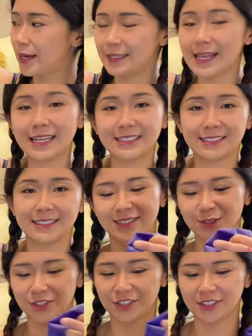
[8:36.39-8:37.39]
袋子，
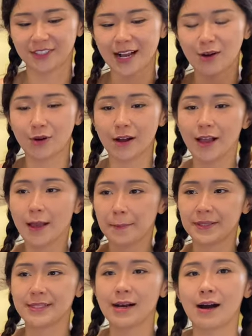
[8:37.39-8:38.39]
就是能让我
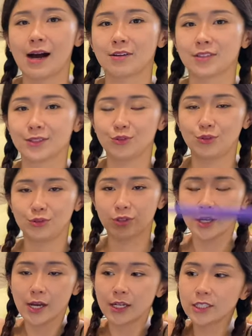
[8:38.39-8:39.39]
比较好的
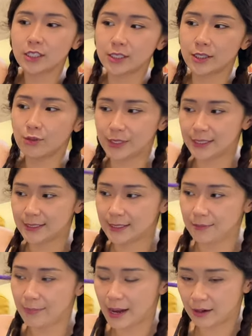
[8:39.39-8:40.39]
去热身我的
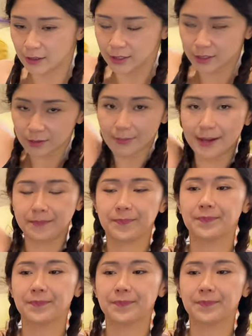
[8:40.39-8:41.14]
肩膀和胳膊。